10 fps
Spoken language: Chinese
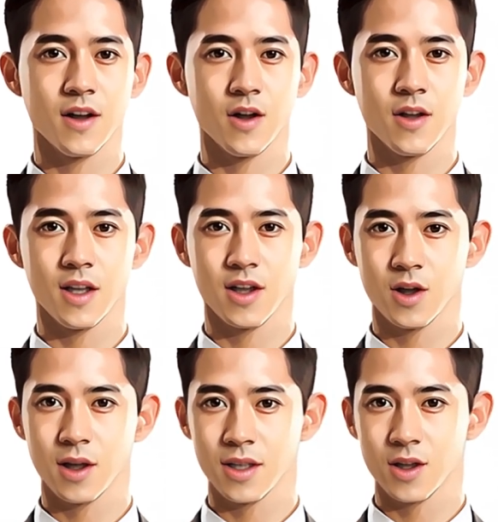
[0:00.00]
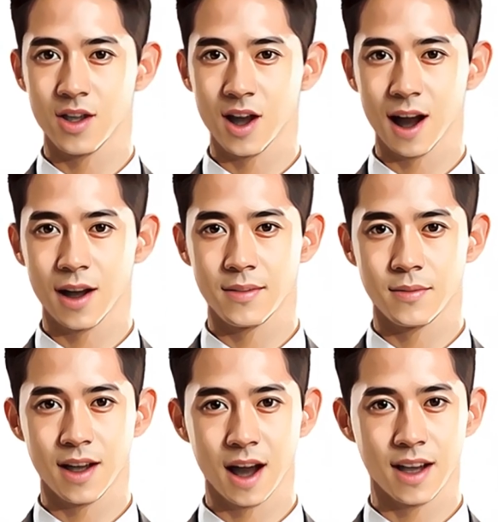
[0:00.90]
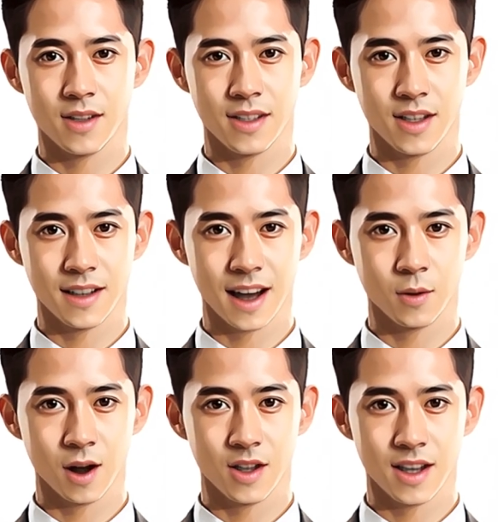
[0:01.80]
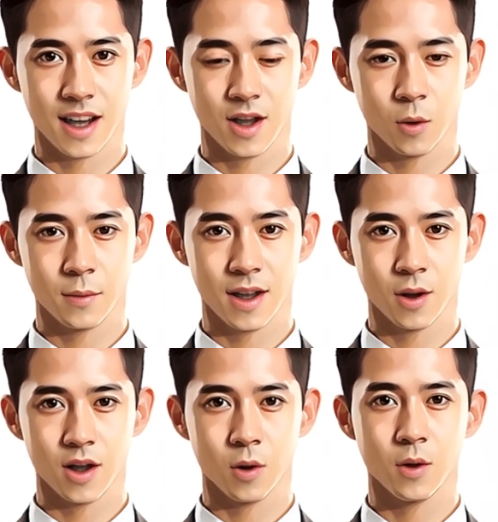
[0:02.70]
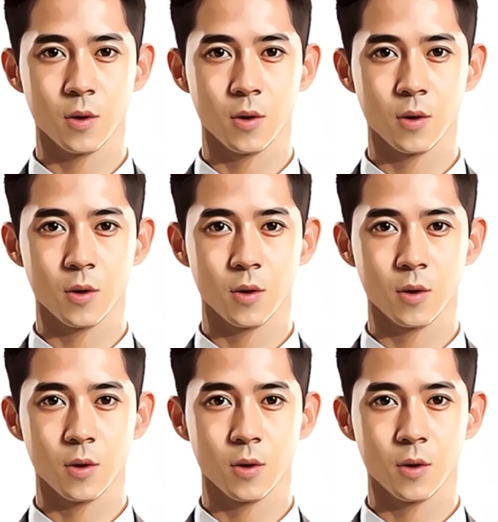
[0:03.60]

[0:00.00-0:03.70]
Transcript: 是近十年最差，因此加大转型力度并推出